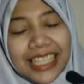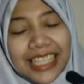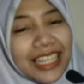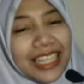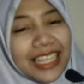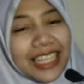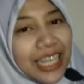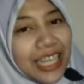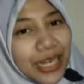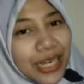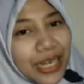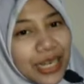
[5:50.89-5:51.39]

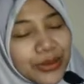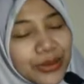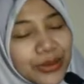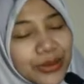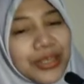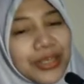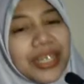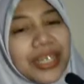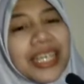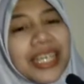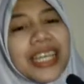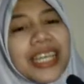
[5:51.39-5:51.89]
Kita
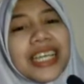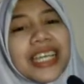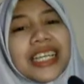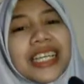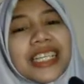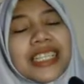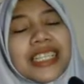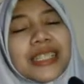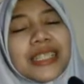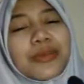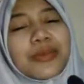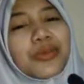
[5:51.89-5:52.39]
tahu
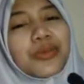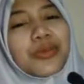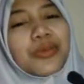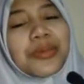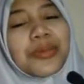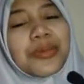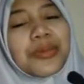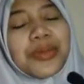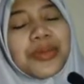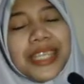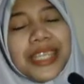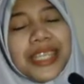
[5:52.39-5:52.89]
eh, di bumi
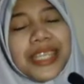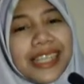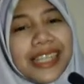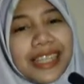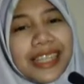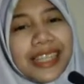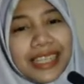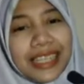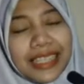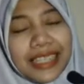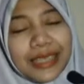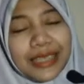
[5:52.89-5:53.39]
punya
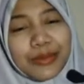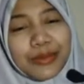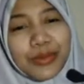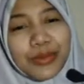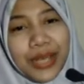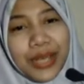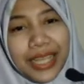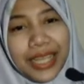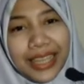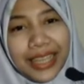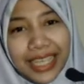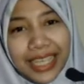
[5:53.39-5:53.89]
satelit
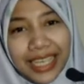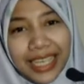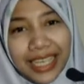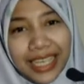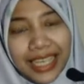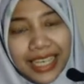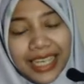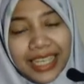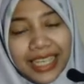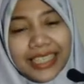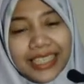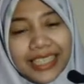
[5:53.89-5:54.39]

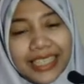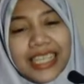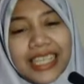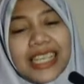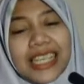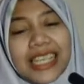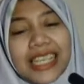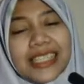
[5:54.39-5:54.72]
buatan.